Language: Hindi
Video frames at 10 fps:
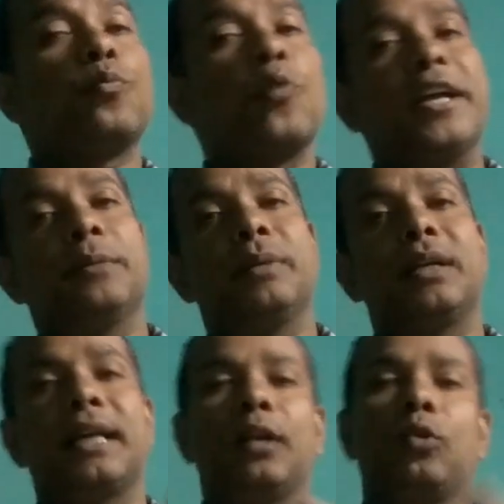पॉइंट पर
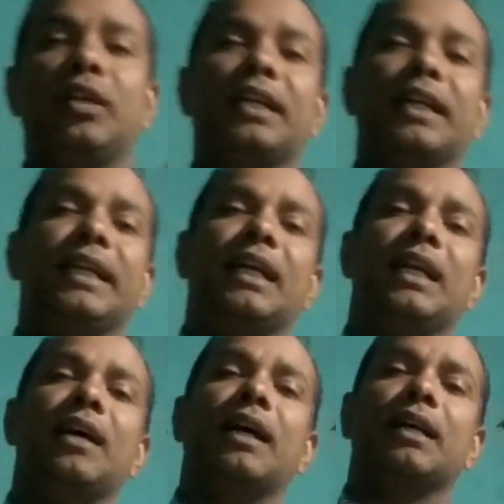कैलकुलेट करने के
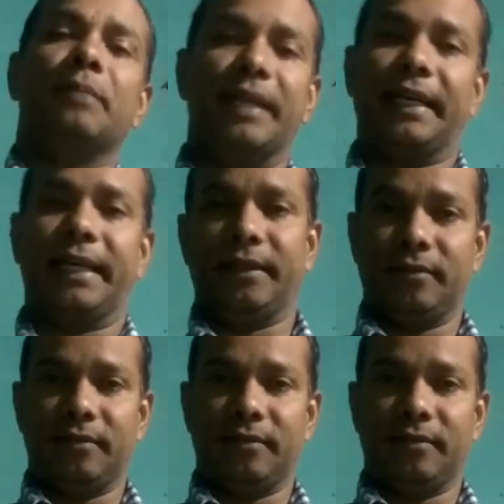लिए आगे बढ़ेंगे